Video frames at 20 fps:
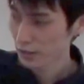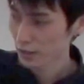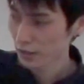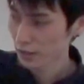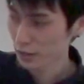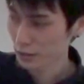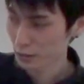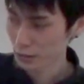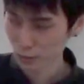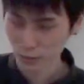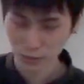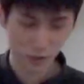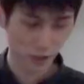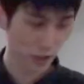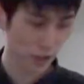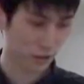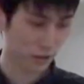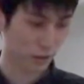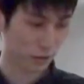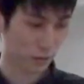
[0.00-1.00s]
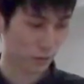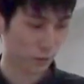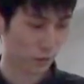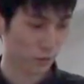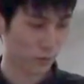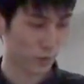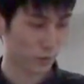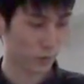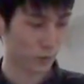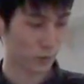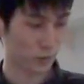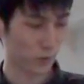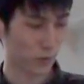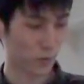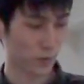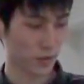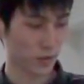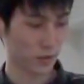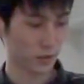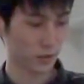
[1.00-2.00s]
で総理大臣という複
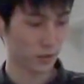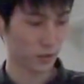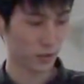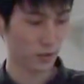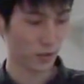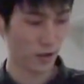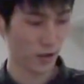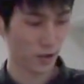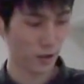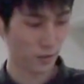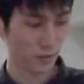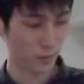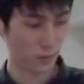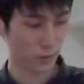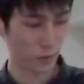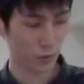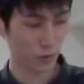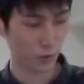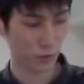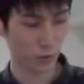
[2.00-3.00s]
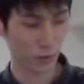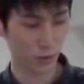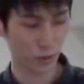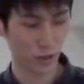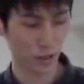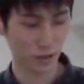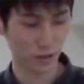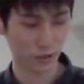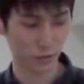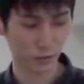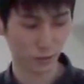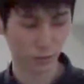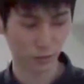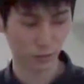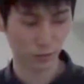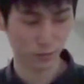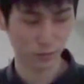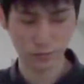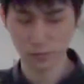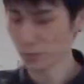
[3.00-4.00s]
合名詞については後ろの大臣とい
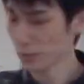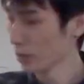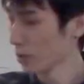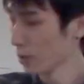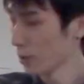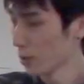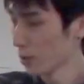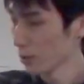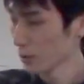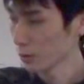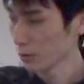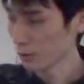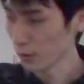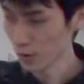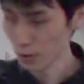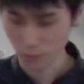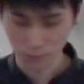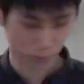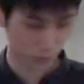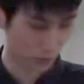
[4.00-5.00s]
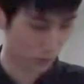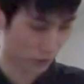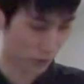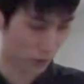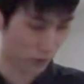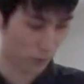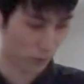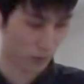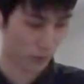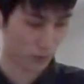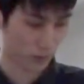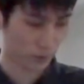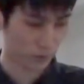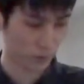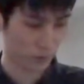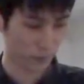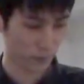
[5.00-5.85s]
う言葉を用いています。